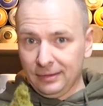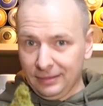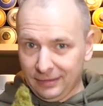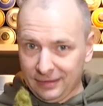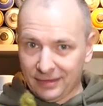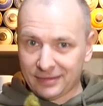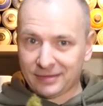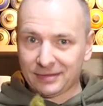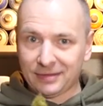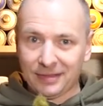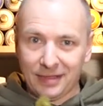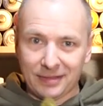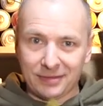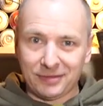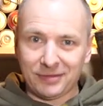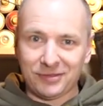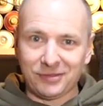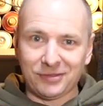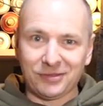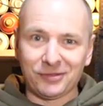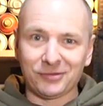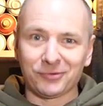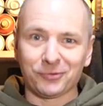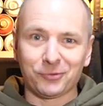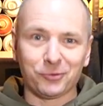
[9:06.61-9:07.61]
das sind halt
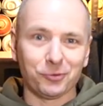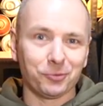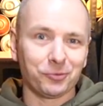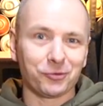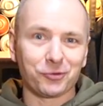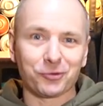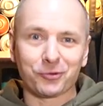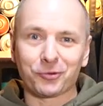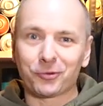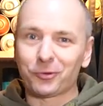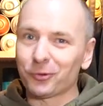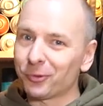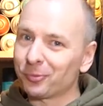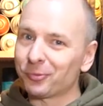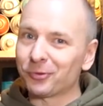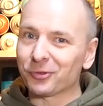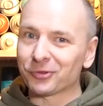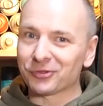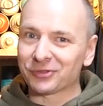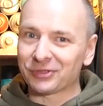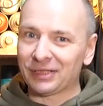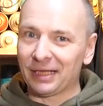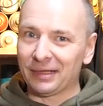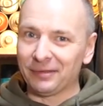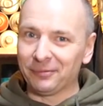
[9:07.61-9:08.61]
nicht diese typischen
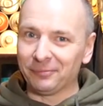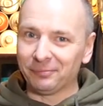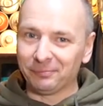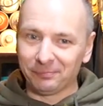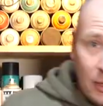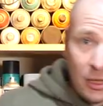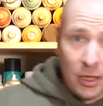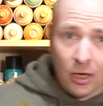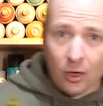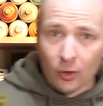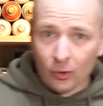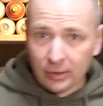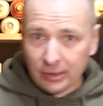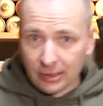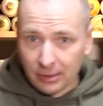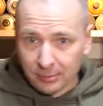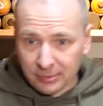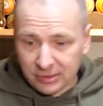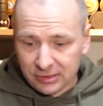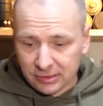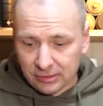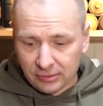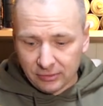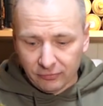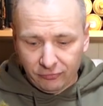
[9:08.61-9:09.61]
Klobürstannen. Auch hier habe
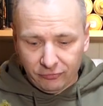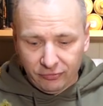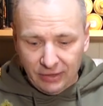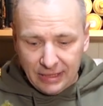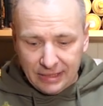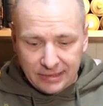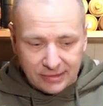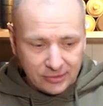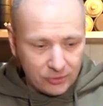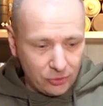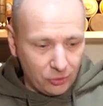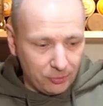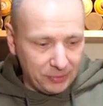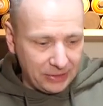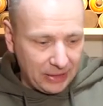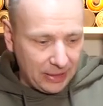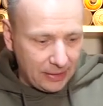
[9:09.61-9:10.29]
ich einen Felsen noch mit